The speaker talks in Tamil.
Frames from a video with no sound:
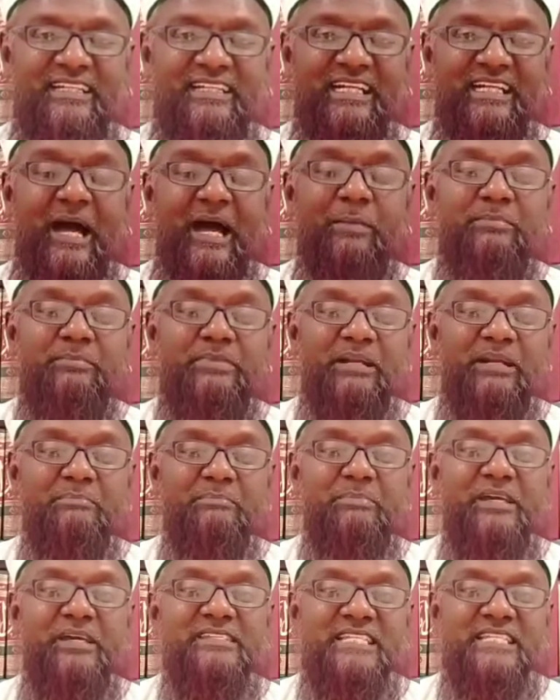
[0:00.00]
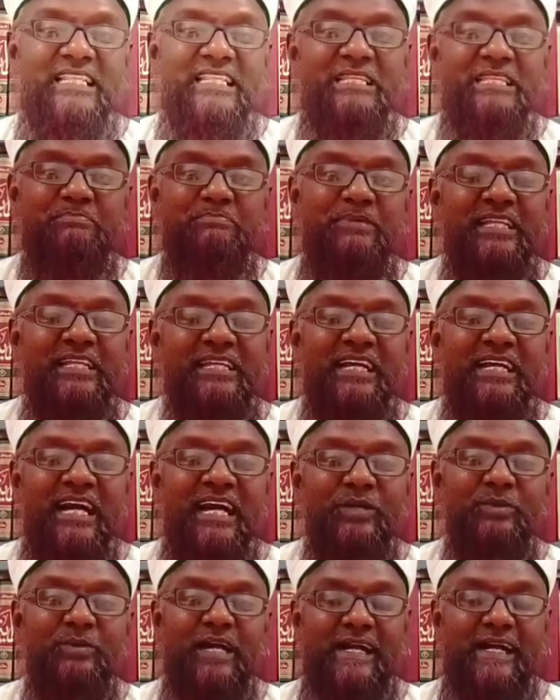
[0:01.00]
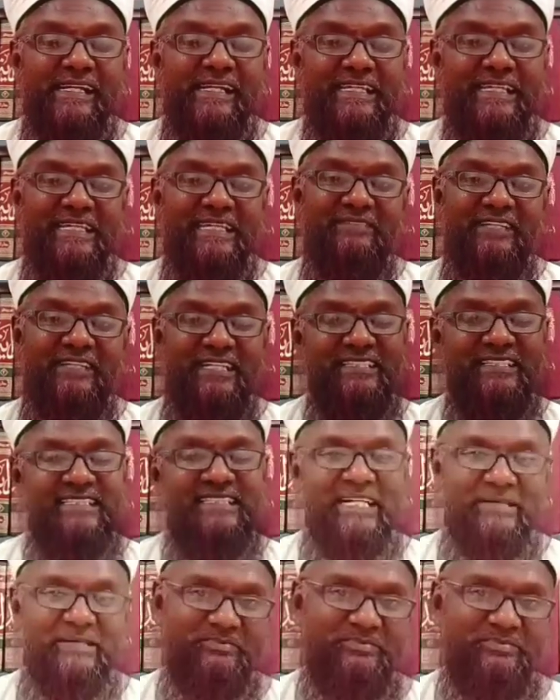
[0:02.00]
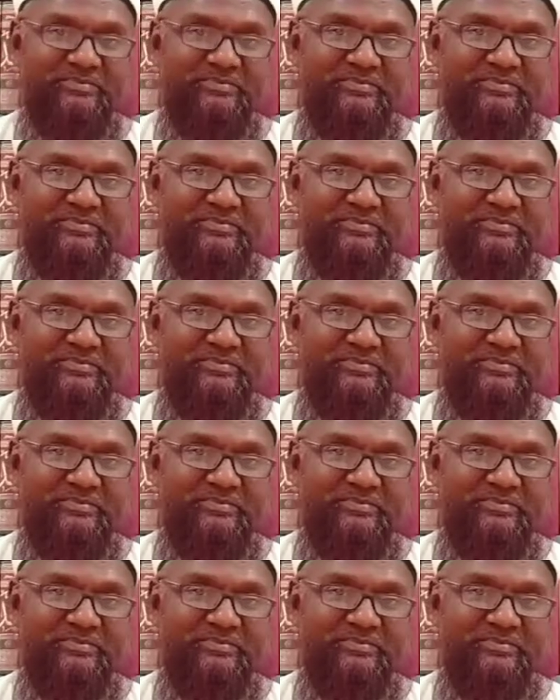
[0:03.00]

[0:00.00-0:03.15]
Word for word: நாம் ரப்பை சந்திப்பதற்கான ஒரு அழகிய வழித்தடம்